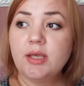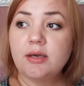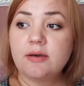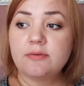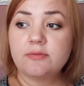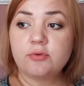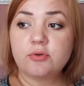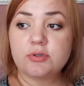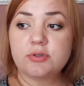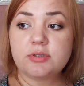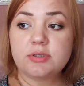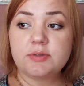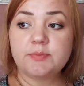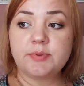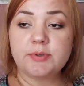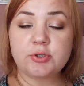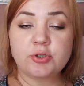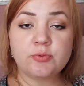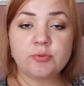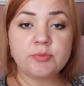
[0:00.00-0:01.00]
Вот.
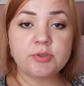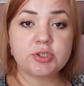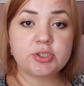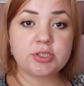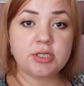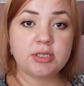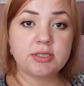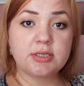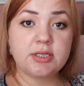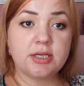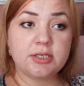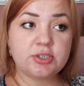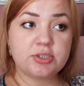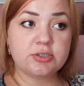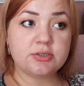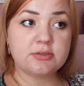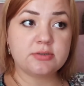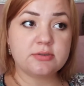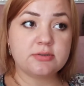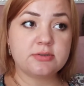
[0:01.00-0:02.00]
Потом начинал,
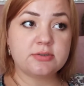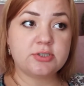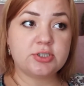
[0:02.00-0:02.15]
начал э,